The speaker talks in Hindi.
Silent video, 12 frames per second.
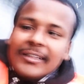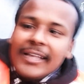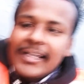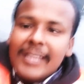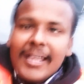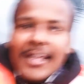
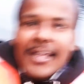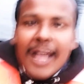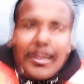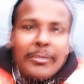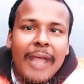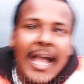देखिए
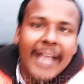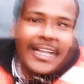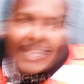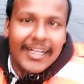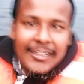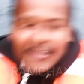अभी मैं आगे
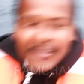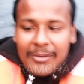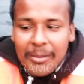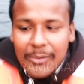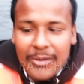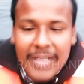लेके चलता हूँ
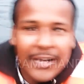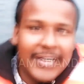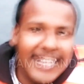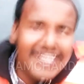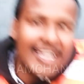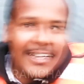आपको और
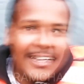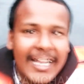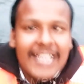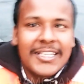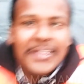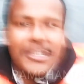रेस देखना
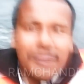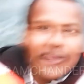गाइस कितनी